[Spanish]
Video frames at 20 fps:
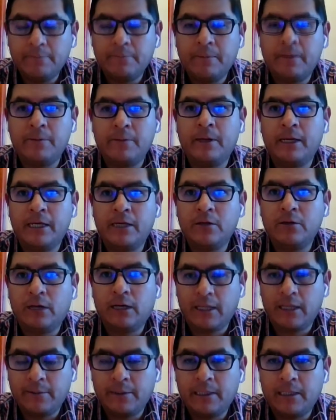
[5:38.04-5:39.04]
me imagino
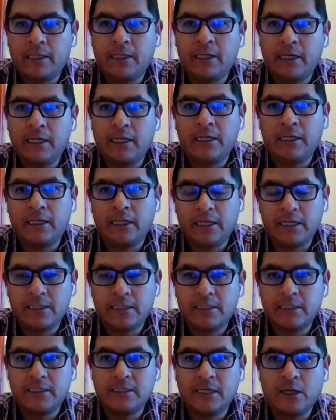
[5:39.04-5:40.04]
que deben tener
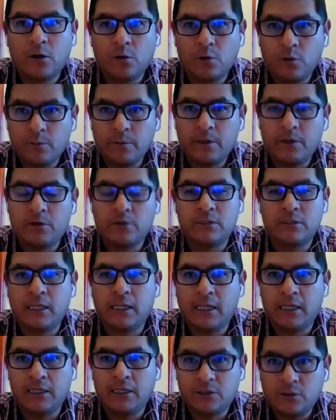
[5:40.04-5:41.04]
intereses económicos
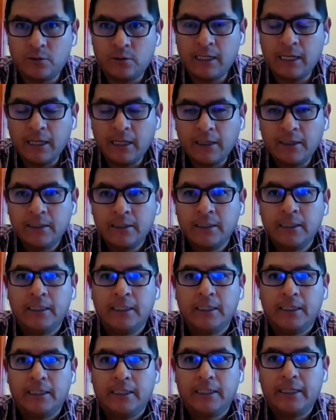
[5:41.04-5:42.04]
en la zona,
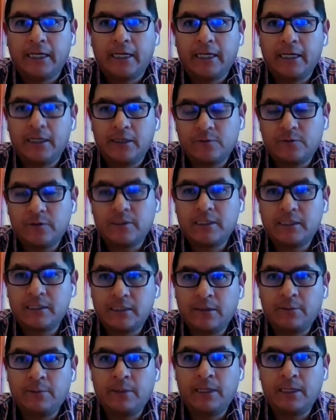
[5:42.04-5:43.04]
ya que las Fuerzas
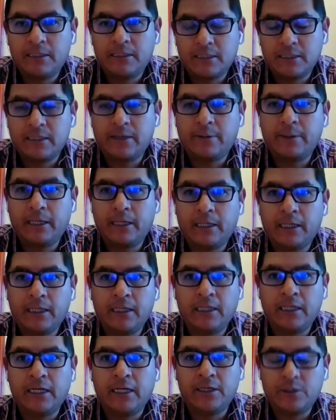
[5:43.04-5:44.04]
Armadas se sabe que
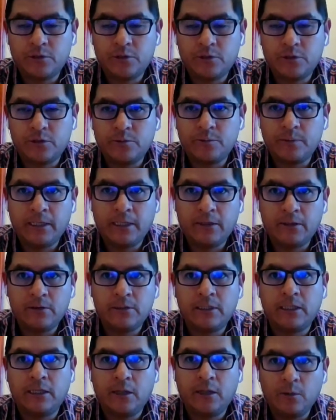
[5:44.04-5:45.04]
tienen derechos
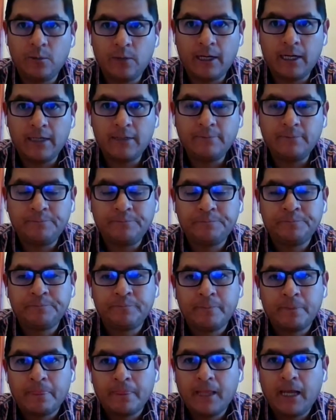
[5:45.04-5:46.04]
mineros en el lugar,
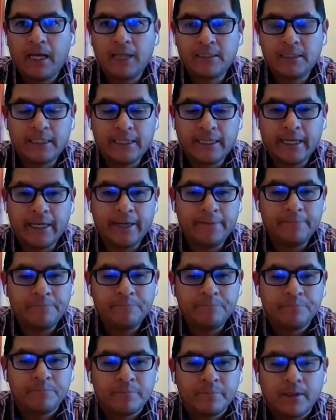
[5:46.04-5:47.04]
así que
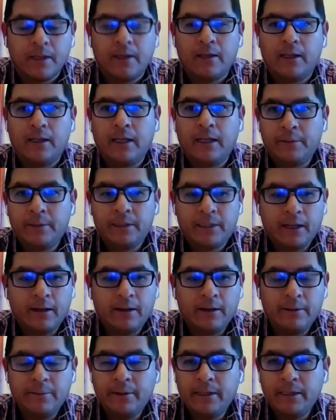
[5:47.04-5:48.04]

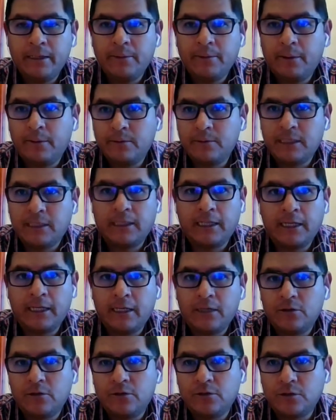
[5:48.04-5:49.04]
Lamentablemente vamos a
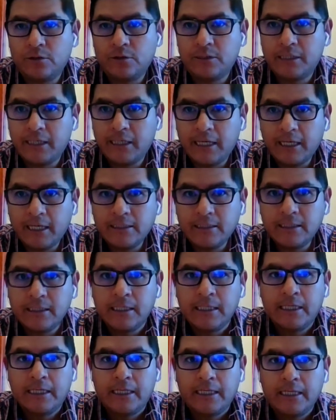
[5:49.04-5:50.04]
tener los dos días
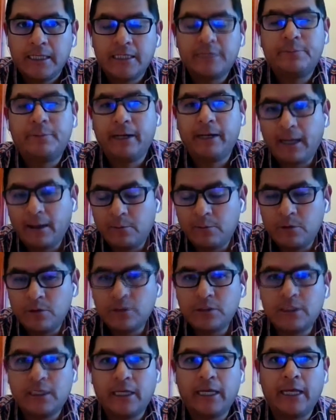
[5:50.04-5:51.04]
y
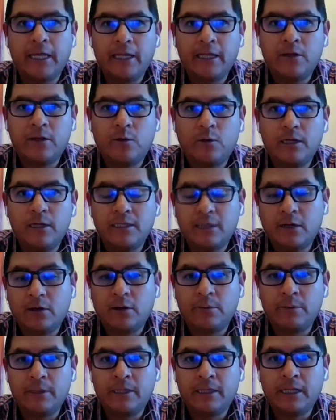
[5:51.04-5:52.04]
esperamos que el juez
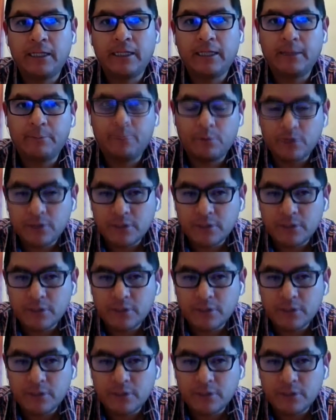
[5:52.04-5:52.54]
agroambiental, que por